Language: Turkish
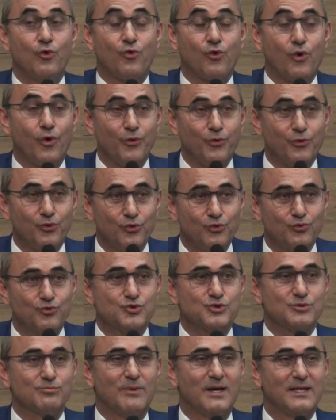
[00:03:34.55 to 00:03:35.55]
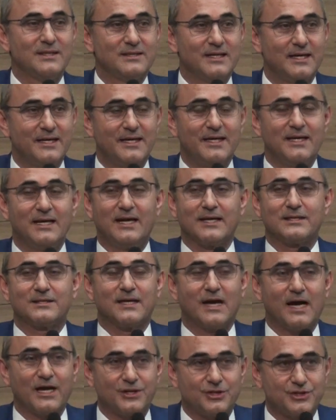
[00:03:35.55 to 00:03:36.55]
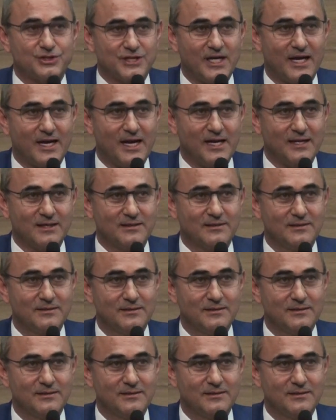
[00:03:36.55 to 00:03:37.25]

konunun uzmanlarıyla tartışarak